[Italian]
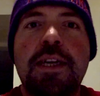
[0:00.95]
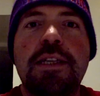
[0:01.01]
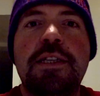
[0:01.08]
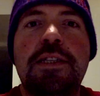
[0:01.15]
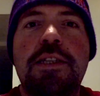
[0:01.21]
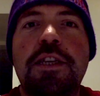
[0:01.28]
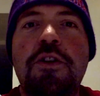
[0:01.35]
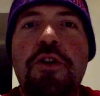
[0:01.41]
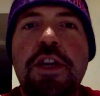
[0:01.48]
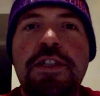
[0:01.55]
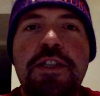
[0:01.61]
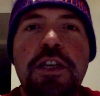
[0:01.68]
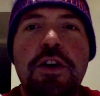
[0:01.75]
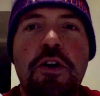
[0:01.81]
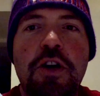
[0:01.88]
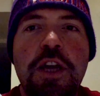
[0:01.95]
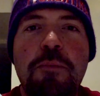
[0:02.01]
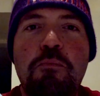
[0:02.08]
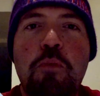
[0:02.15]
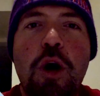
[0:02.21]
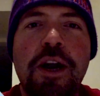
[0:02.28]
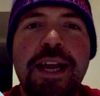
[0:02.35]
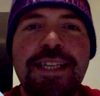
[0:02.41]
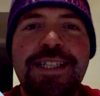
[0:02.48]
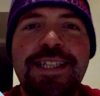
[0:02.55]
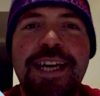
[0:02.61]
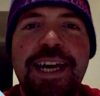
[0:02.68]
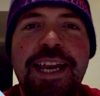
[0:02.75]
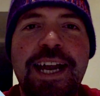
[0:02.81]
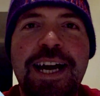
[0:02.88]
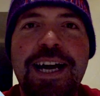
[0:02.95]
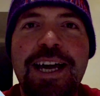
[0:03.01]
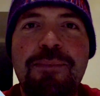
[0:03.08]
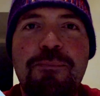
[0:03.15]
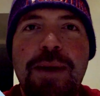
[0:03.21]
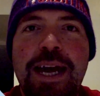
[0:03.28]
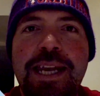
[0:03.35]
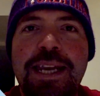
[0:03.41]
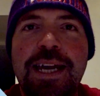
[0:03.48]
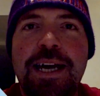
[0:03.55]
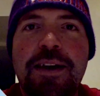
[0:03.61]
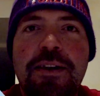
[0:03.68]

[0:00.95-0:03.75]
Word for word: Signore e signori, buonasera e ben